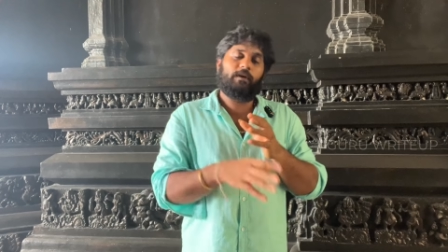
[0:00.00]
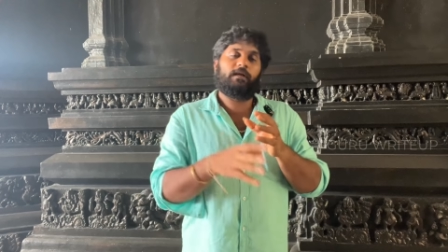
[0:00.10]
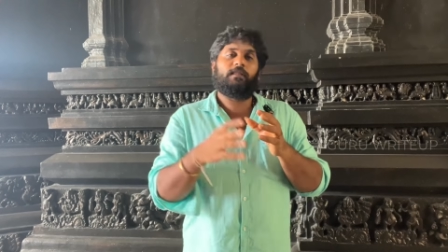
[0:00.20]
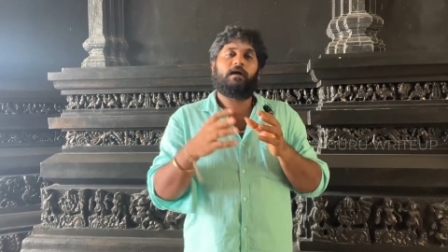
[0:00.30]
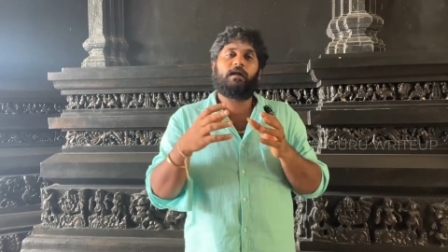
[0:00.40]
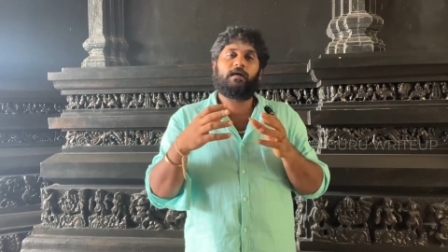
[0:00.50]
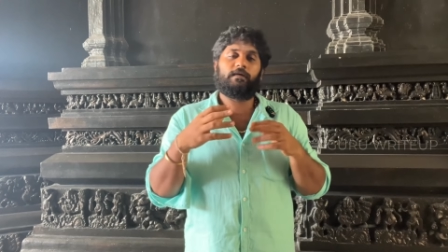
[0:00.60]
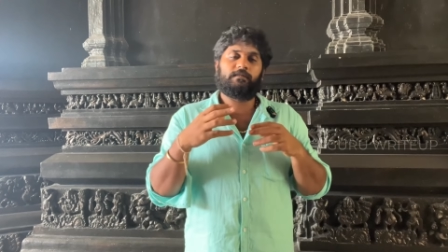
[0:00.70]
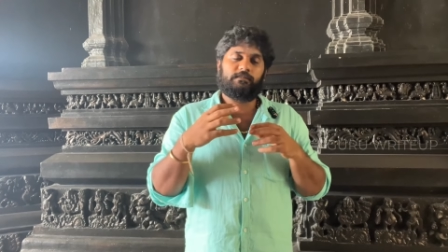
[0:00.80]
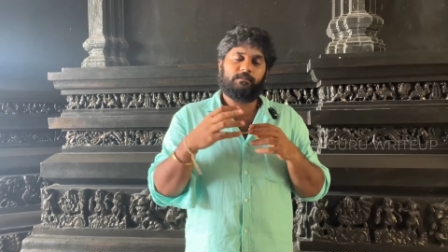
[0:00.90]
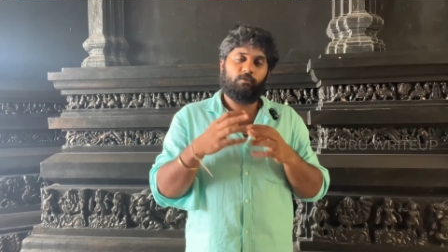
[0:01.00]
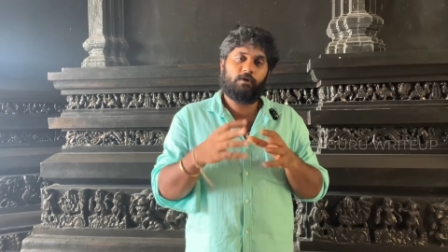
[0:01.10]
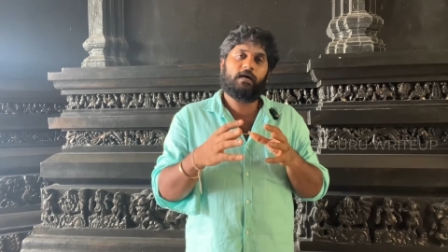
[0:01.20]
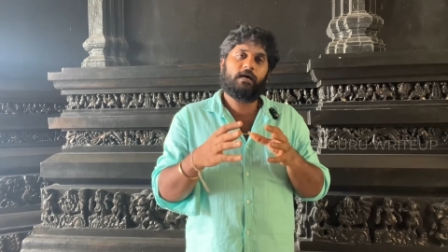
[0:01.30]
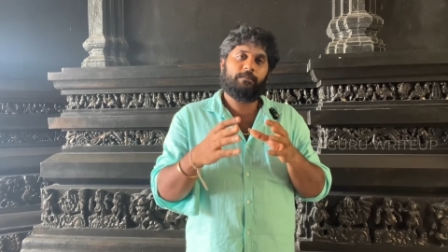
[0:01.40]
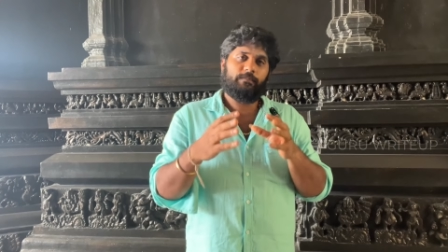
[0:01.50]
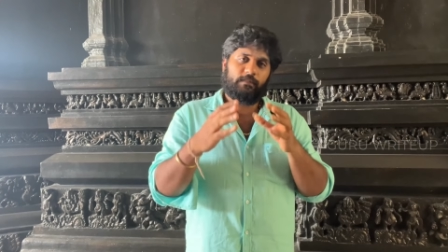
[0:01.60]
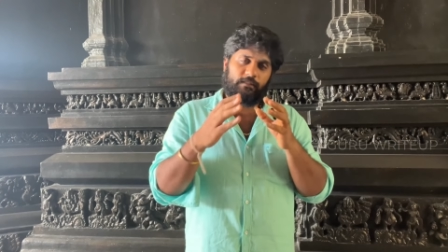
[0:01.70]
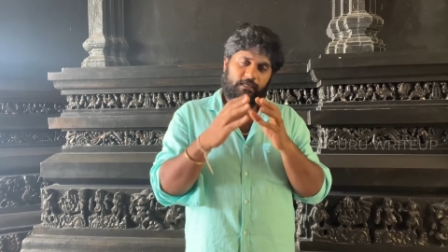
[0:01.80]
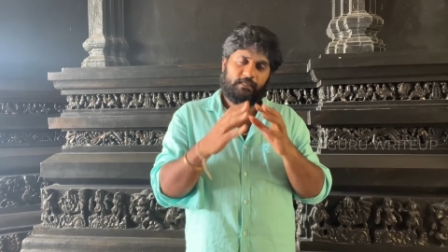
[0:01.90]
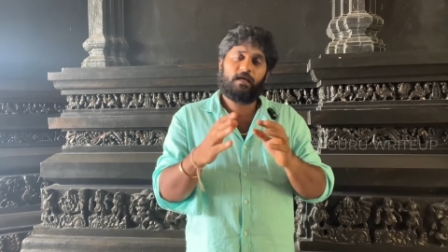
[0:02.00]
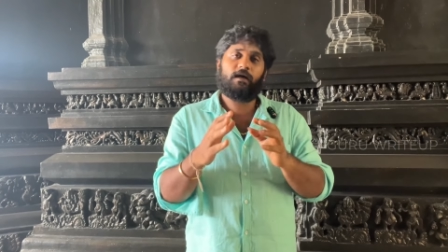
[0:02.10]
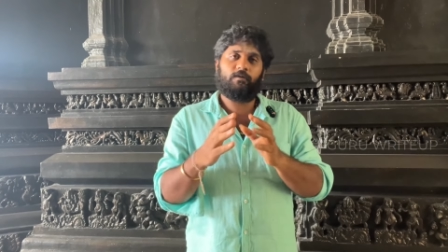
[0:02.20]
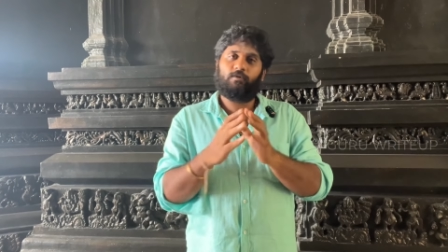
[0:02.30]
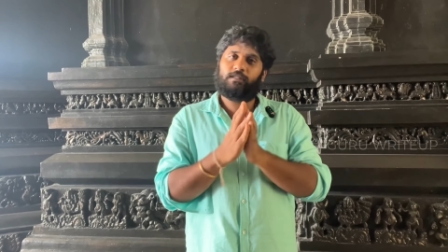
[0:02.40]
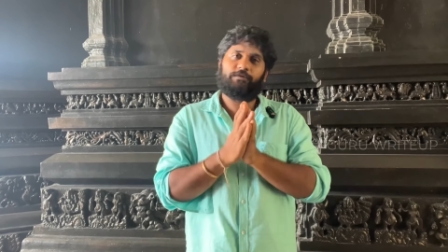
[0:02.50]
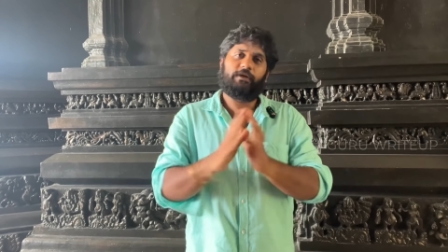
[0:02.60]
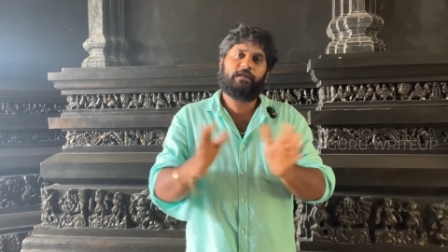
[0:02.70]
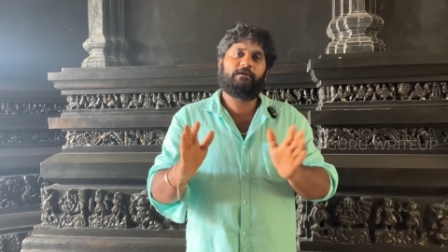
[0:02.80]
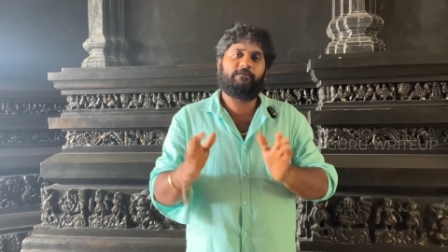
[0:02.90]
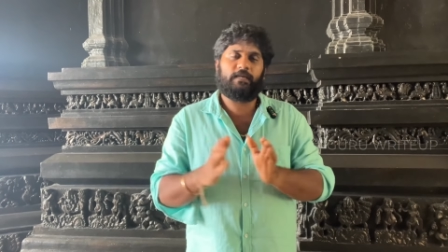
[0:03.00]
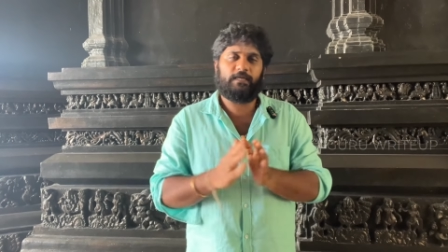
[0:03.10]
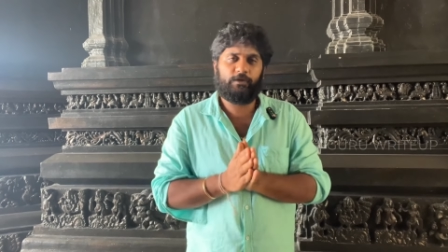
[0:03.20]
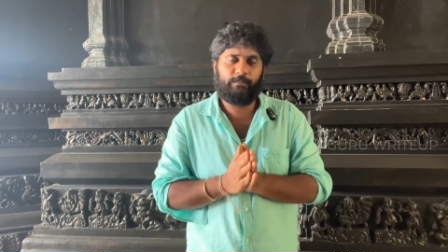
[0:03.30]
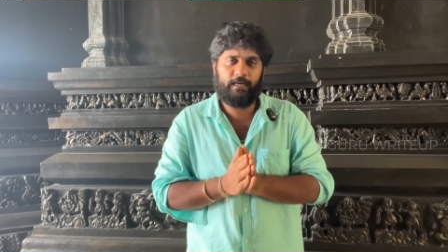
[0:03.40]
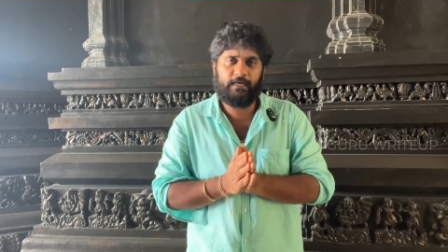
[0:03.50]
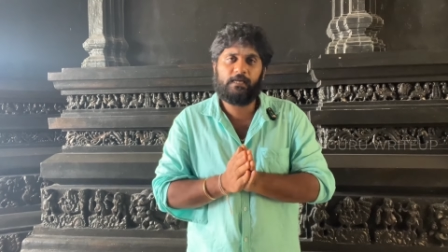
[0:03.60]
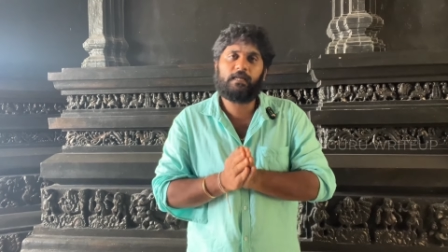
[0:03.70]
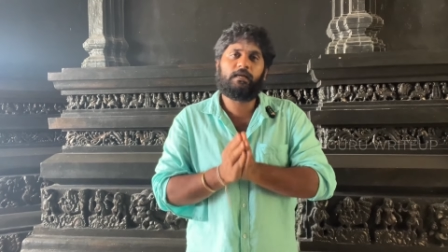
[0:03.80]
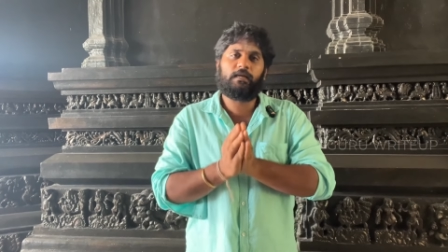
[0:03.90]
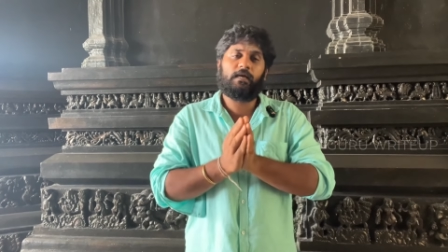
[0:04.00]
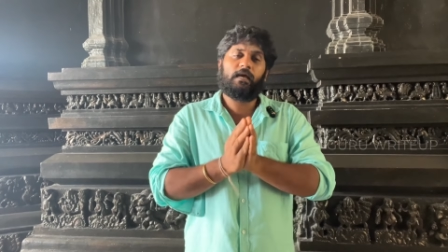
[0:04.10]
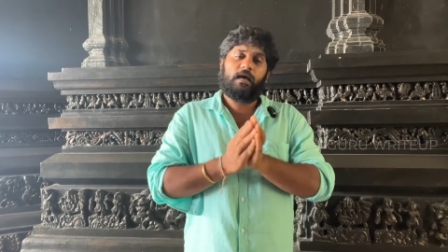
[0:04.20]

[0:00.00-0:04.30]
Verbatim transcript: மனதால் முருகா நீ தான் உன்னை தவிர எனக்கு வேறு எதுவுமே இல்லைன்ற